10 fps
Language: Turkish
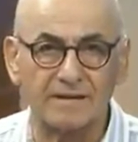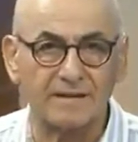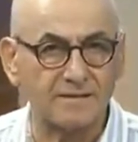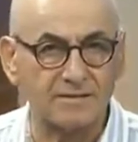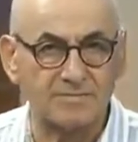
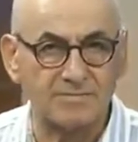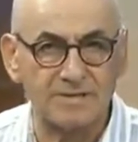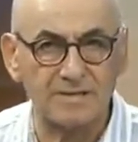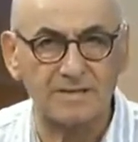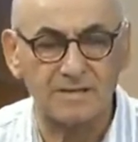Hiçbiri
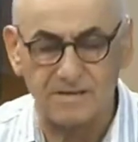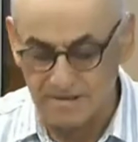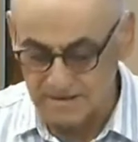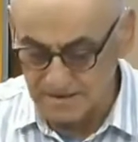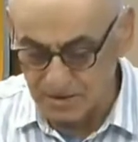
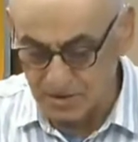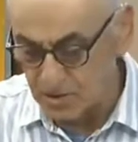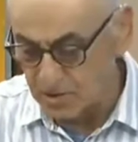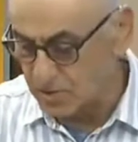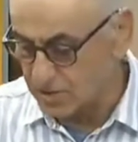e, yok
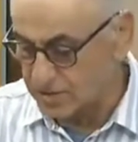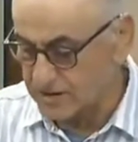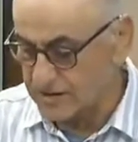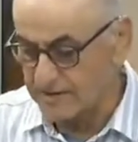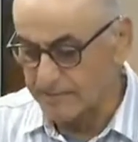
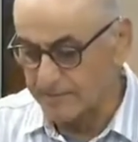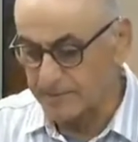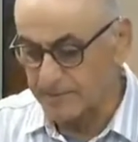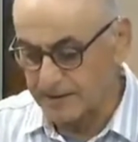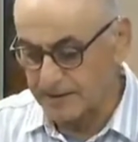ortada. E,